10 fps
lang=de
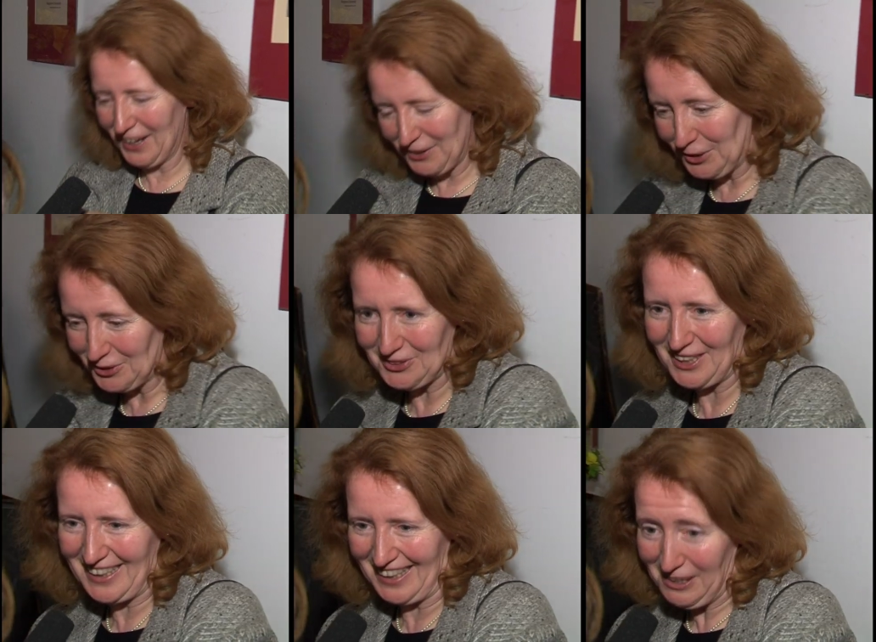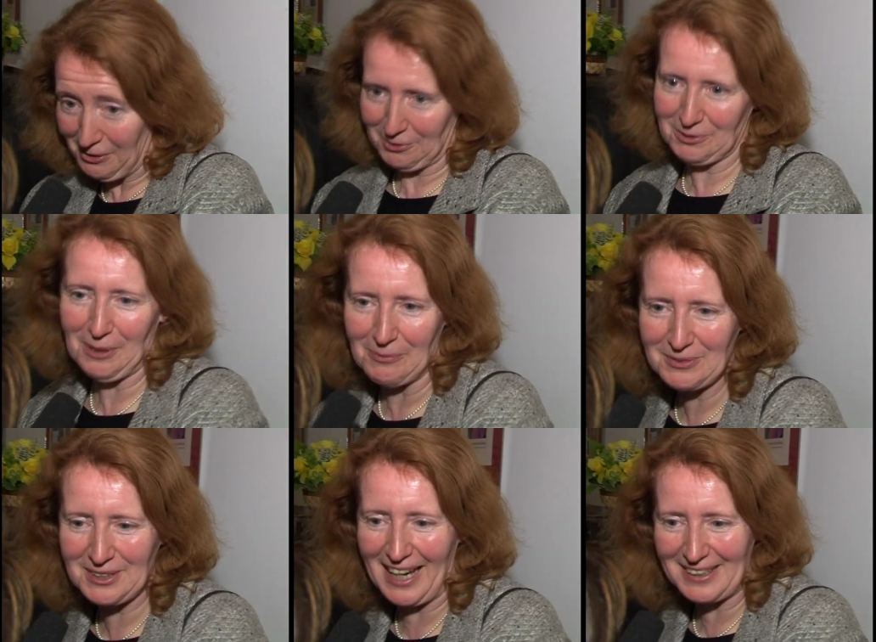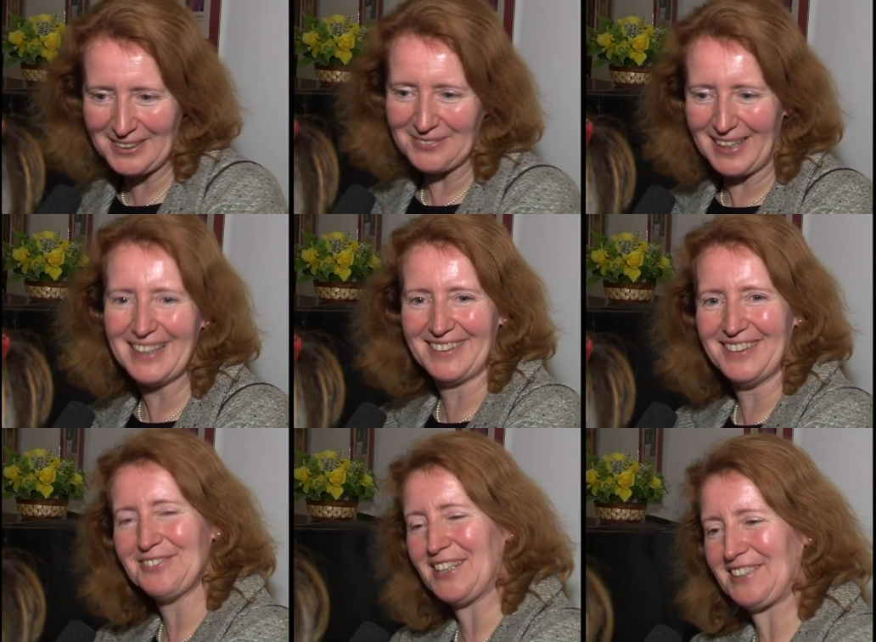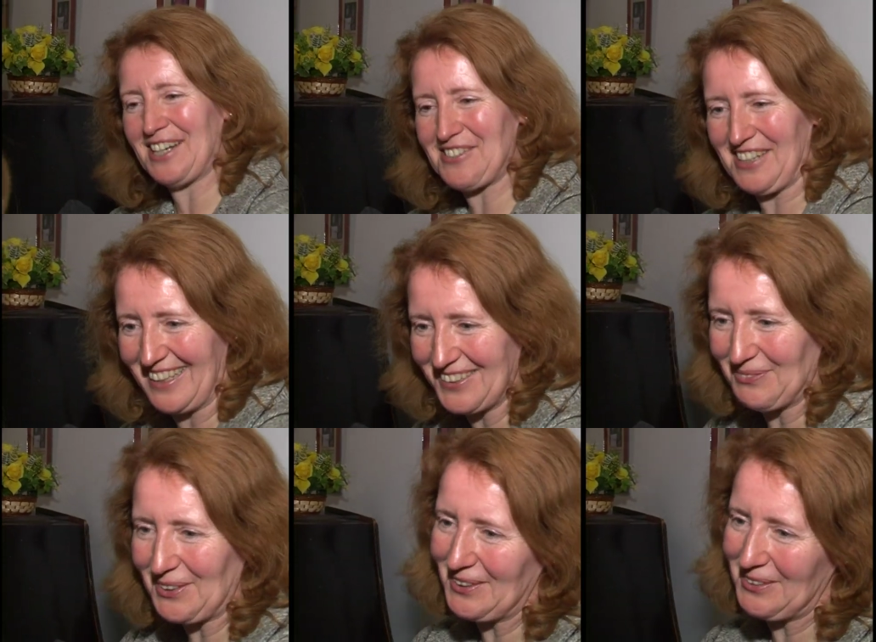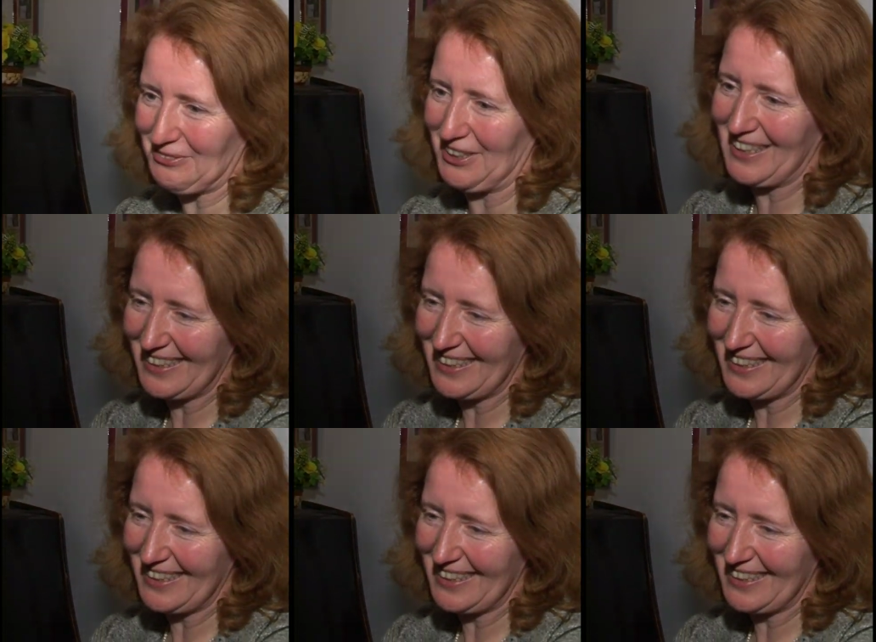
Ja, sicher, ich lache überhaupt gern, aber ja, war sehr schön, hat mir gut gefallen.